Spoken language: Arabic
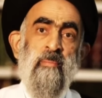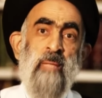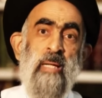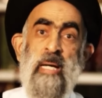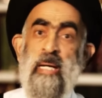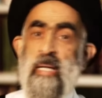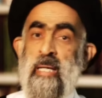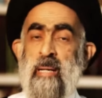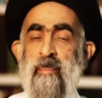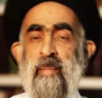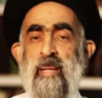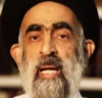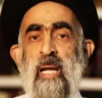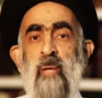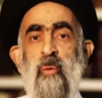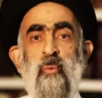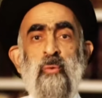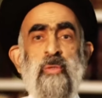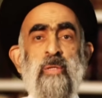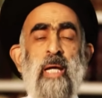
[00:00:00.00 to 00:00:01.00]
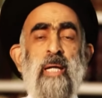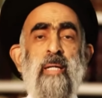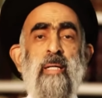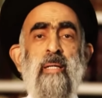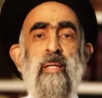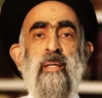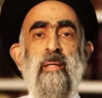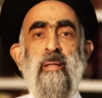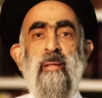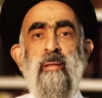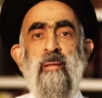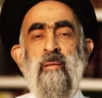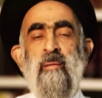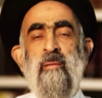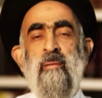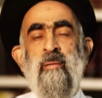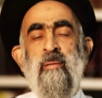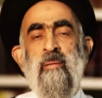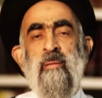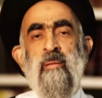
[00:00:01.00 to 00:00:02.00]
علمنا الحسين
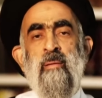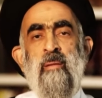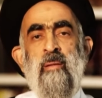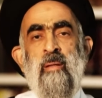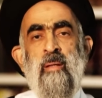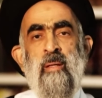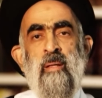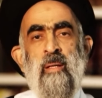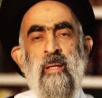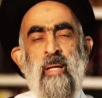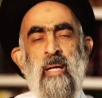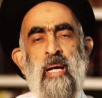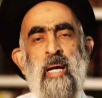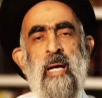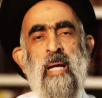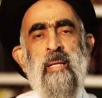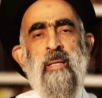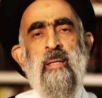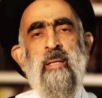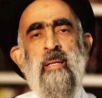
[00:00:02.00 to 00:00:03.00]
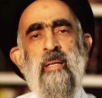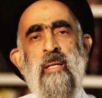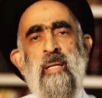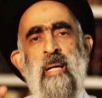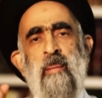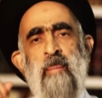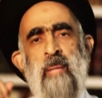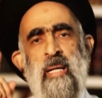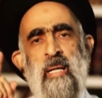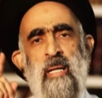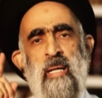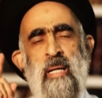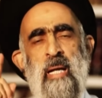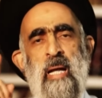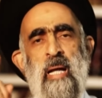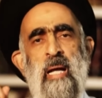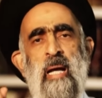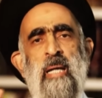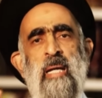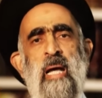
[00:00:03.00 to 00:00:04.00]
أن من
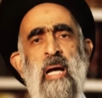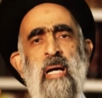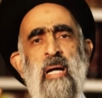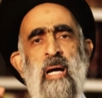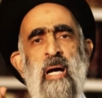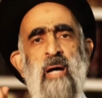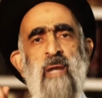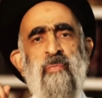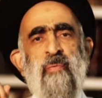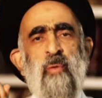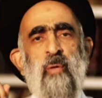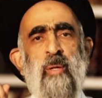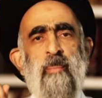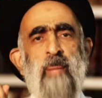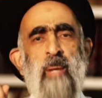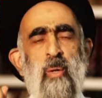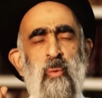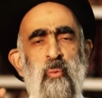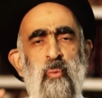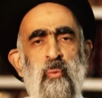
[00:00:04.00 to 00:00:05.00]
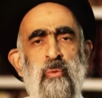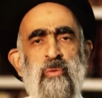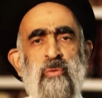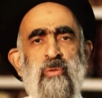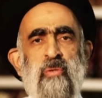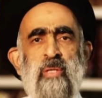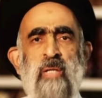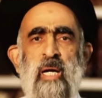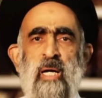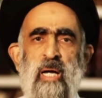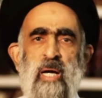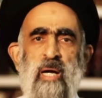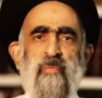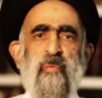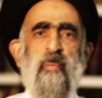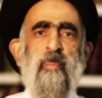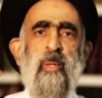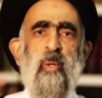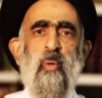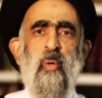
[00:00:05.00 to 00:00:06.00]
لا يخاف الموت يخاف
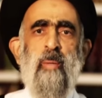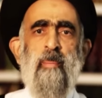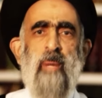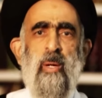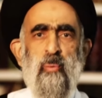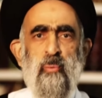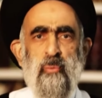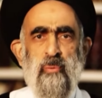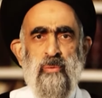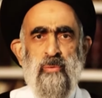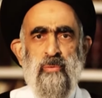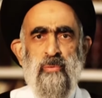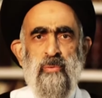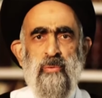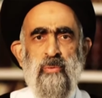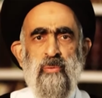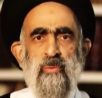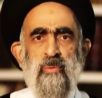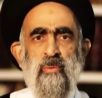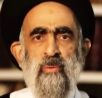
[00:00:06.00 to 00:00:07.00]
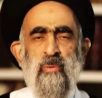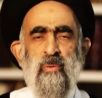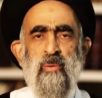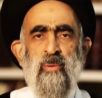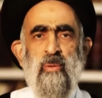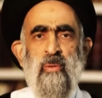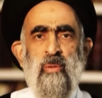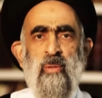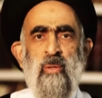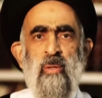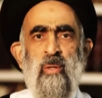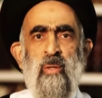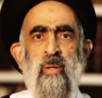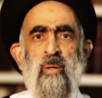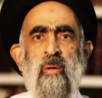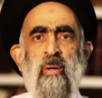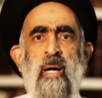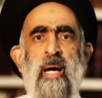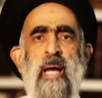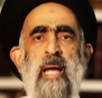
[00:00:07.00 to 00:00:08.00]
منه الموت
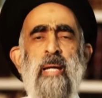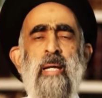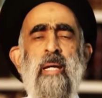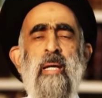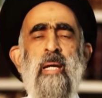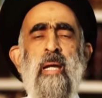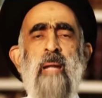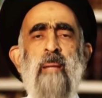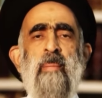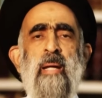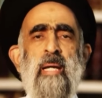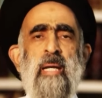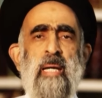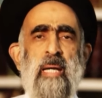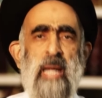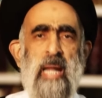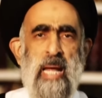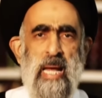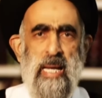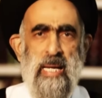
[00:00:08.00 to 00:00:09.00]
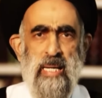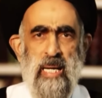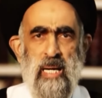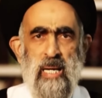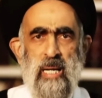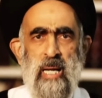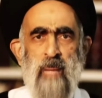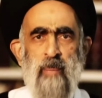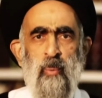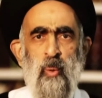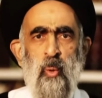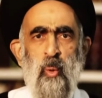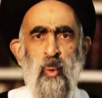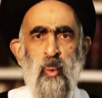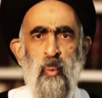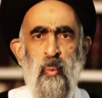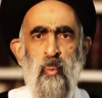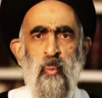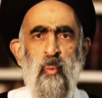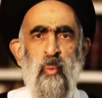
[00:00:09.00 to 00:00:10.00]
وأن من لا يرهب
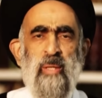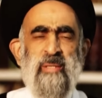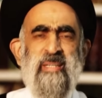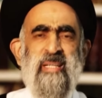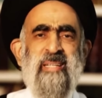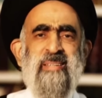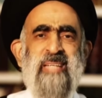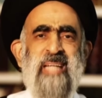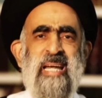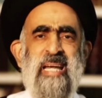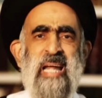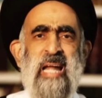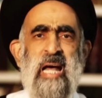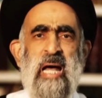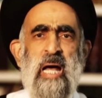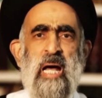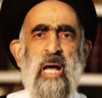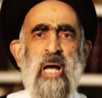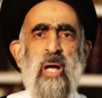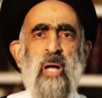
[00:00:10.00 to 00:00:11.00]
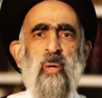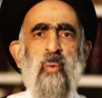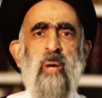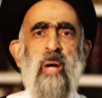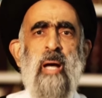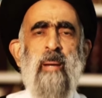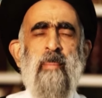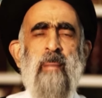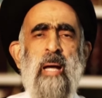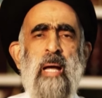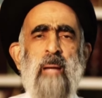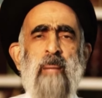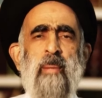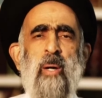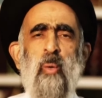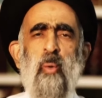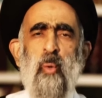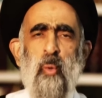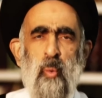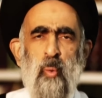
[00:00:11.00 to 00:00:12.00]
القوة تنهار
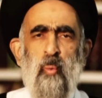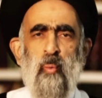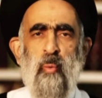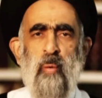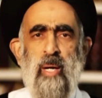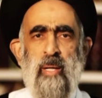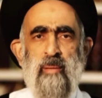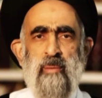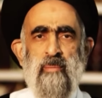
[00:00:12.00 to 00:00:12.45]
أمامه القوة